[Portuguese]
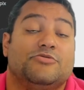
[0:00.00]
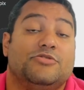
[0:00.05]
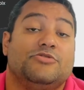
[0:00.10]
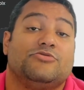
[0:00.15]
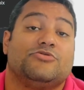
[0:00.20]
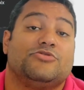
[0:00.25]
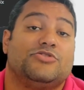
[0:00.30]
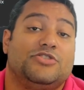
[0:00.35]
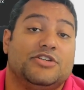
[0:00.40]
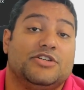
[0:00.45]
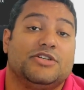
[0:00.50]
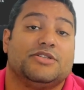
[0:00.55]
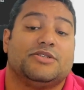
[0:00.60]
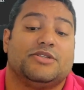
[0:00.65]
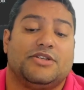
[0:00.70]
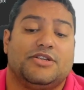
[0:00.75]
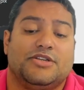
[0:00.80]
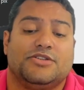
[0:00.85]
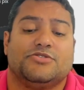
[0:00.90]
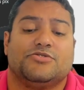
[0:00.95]
8 GB
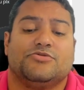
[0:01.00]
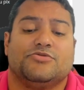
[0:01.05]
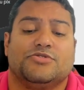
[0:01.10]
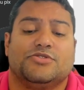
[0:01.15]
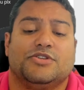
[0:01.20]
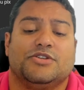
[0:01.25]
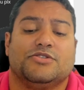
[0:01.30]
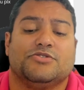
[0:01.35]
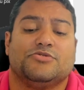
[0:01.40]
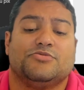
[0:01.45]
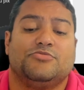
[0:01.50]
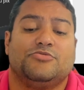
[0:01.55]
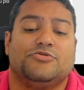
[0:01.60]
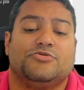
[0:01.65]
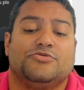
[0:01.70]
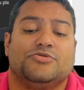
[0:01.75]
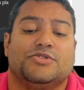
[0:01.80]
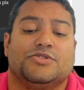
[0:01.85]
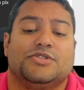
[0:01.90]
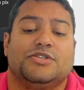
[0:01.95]
3200 por
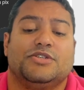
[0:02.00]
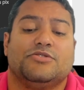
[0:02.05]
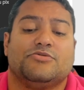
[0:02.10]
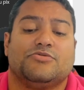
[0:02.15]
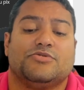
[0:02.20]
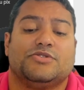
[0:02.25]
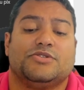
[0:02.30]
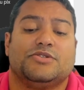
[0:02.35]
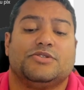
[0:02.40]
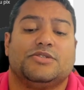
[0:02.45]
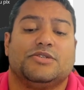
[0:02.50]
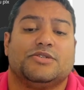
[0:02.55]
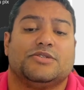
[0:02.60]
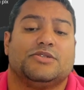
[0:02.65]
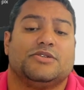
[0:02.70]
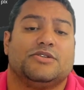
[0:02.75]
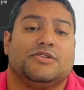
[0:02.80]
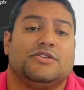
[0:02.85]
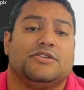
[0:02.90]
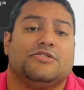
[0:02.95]
R$
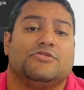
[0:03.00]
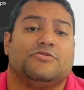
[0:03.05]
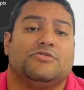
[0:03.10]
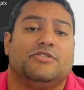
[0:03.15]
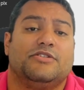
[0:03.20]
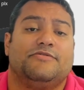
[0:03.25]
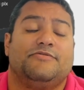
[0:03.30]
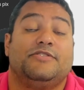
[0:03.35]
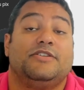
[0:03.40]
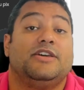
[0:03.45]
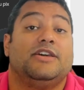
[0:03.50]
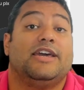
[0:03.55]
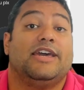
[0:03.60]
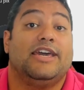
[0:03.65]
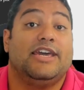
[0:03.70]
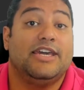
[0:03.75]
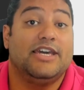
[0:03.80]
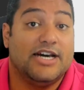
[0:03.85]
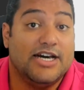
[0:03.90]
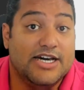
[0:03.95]
269.
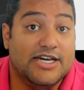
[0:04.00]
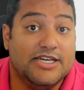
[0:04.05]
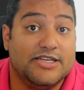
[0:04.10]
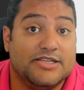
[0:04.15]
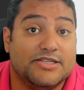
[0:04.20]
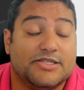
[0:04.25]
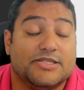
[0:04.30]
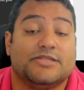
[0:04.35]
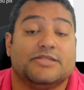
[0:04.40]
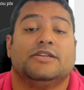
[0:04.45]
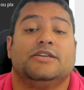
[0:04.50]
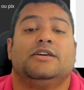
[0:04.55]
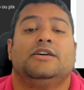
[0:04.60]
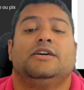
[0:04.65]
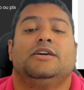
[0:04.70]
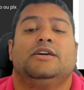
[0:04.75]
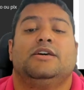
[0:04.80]
Reais